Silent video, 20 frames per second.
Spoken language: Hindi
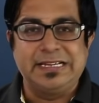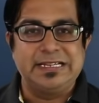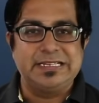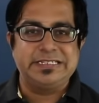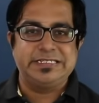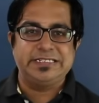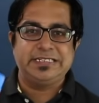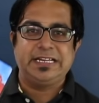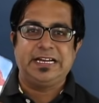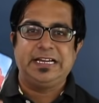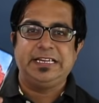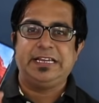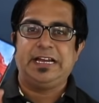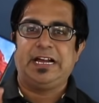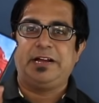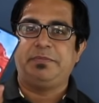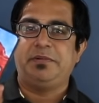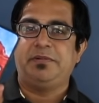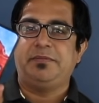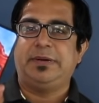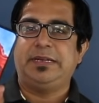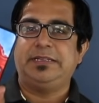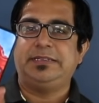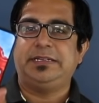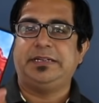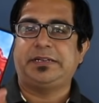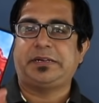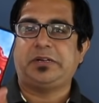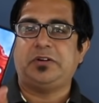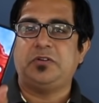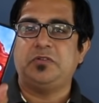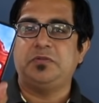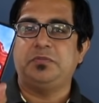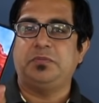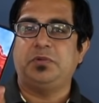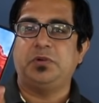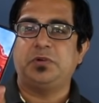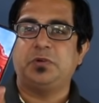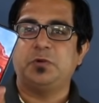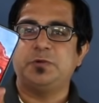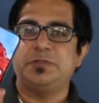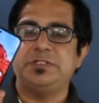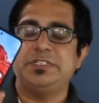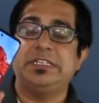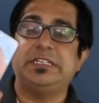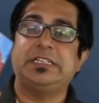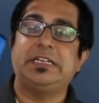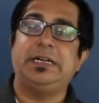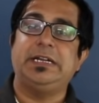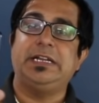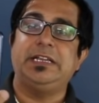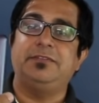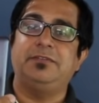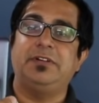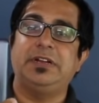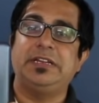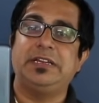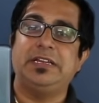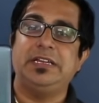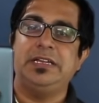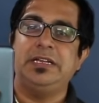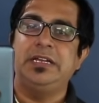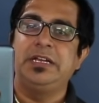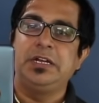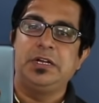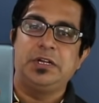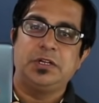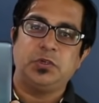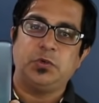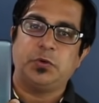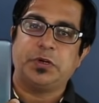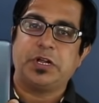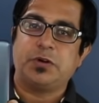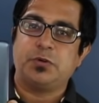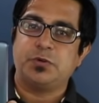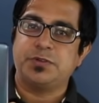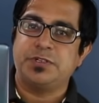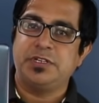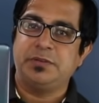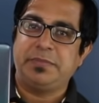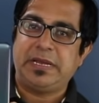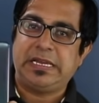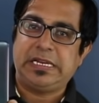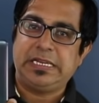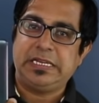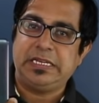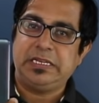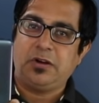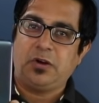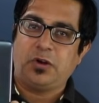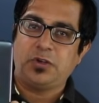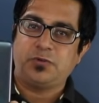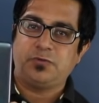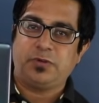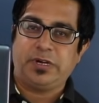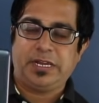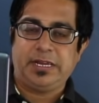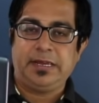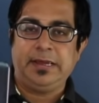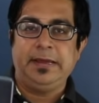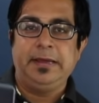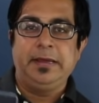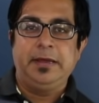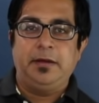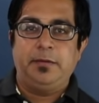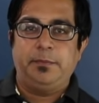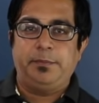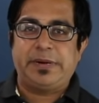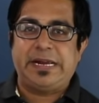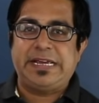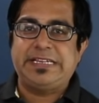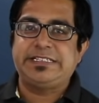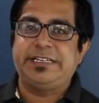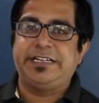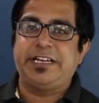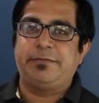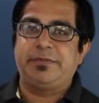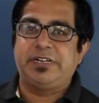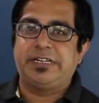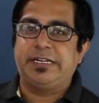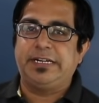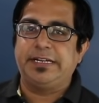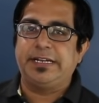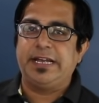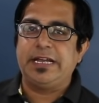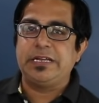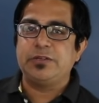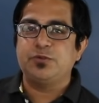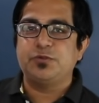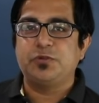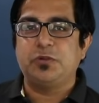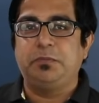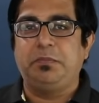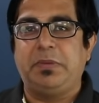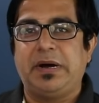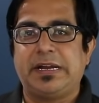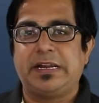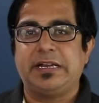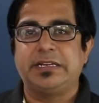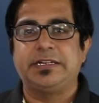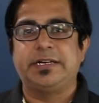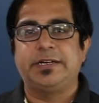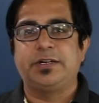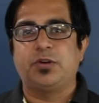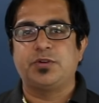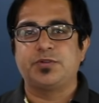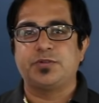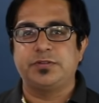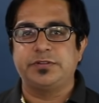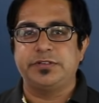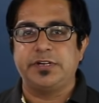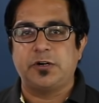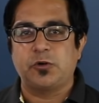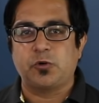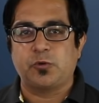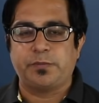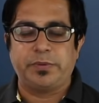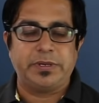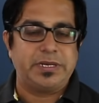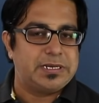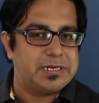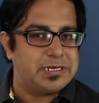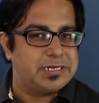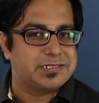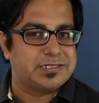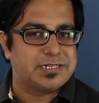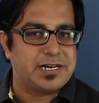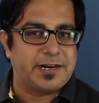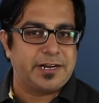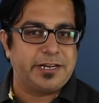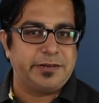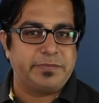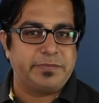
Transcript: जी हाँ यहाँ पे मैं बात कर रहा हूँ मोटो जी थर्टी वन की जो कि कुछ दिन पहले ही लॉन्च हुआ है प्राइस इंडिया में रखा गया है दोस्तों बारह हज़ार नौ सौ निन्यानवे रुपये स्टार्टिंग